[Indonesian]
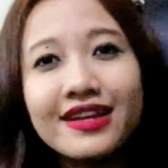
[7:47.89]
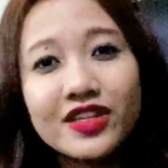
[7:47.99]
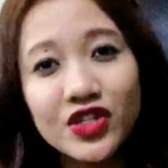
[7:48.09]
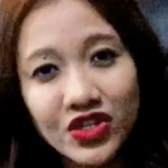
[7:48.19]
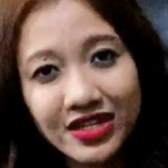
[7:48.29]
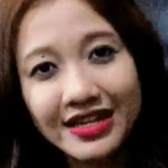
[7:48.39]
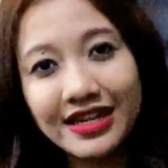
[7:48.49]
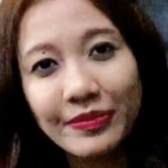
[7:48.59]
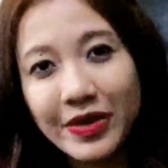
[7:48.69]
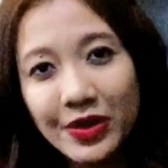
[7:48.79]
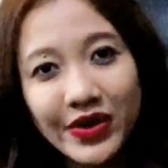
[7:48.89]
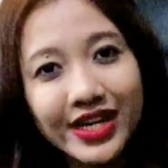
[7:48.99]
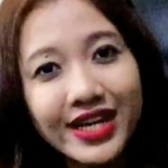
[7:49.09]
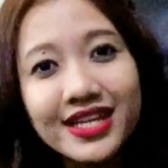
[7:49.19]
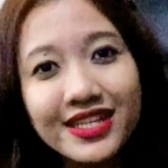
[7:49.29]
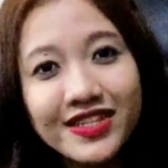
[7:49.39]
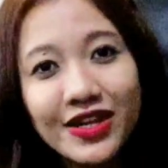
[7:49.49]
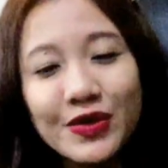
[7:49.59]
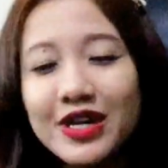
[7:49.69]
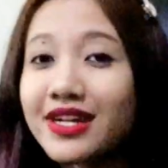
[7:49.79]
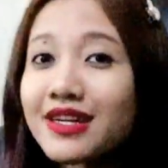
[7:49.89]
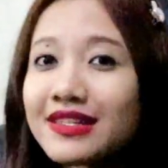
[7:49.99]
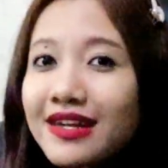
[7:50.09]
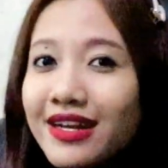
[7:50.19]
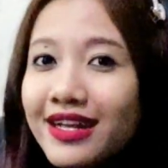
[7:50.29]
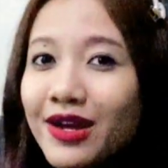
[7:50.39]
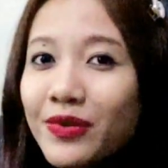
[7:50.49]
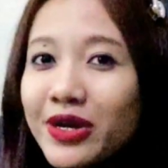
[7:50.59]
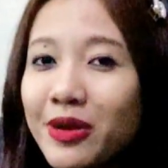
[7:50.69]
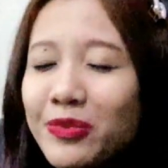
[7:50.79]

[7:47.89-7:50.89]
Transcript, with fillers: t-shirt dalamnya yang warna hijau dan dari celana yang warna